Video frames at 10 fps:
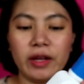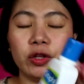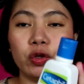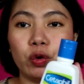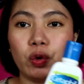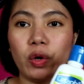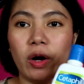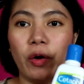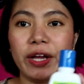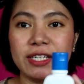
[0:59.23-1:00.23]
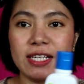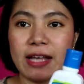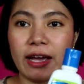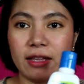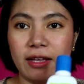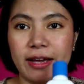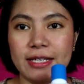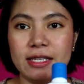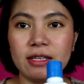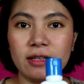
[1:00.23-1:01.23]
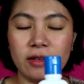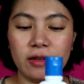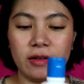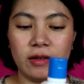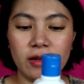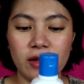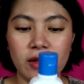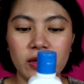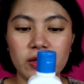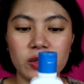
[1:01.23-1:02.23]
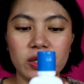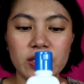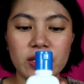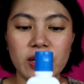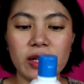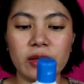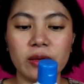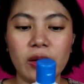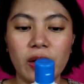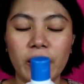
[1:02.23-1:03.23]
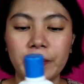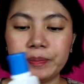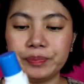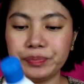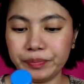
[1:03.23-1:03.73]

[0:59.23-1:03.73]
Ito, uh, okay siya sa akin guys. Kasi, uh, um,